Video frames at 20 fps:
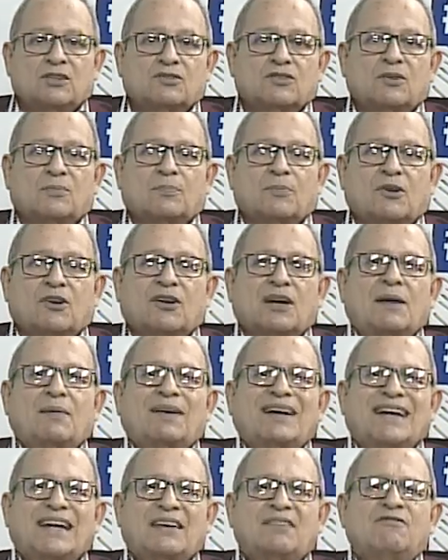son,
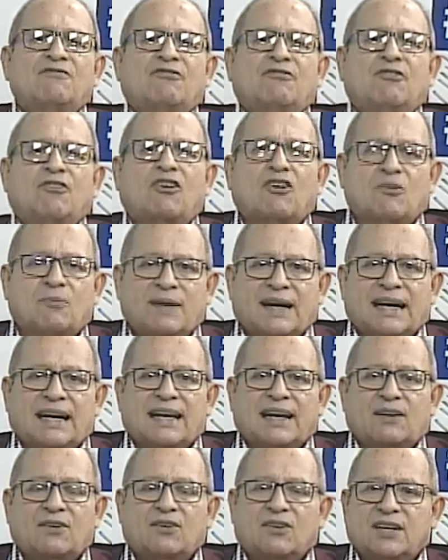programas que informan
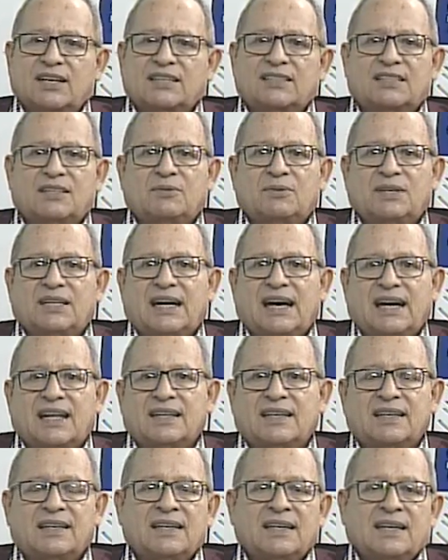a la
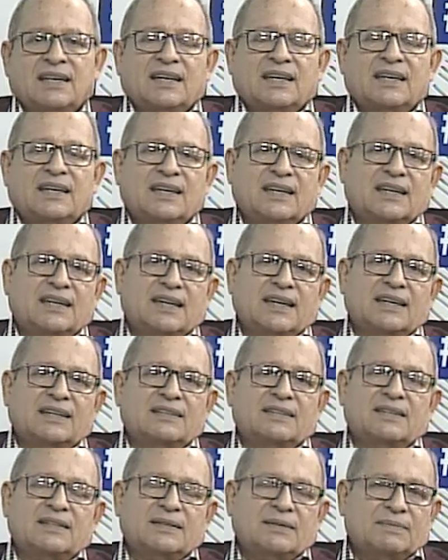colectividad y
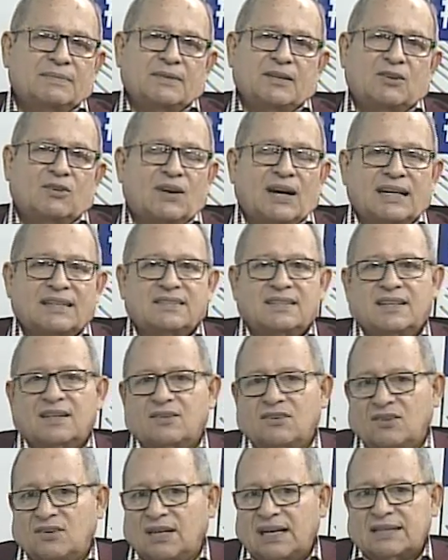que eh, lo hacen
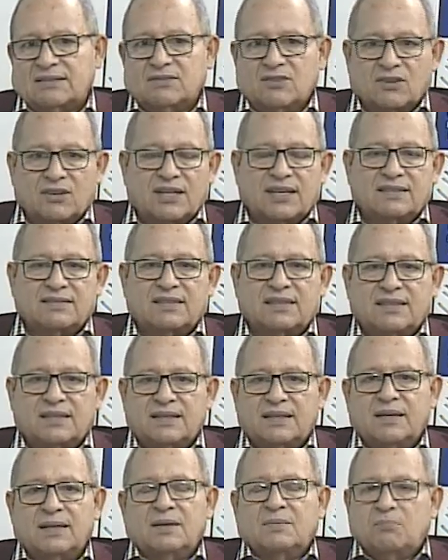con actores
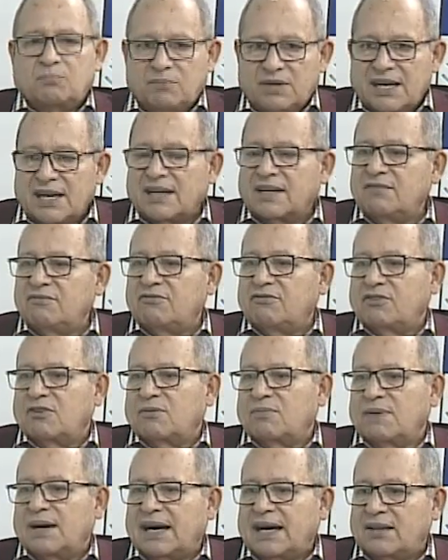eh, bien
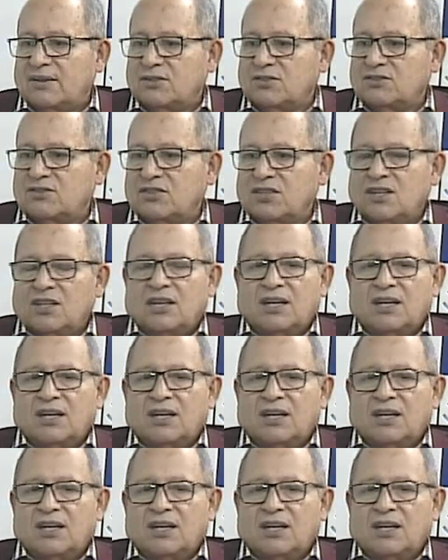informados,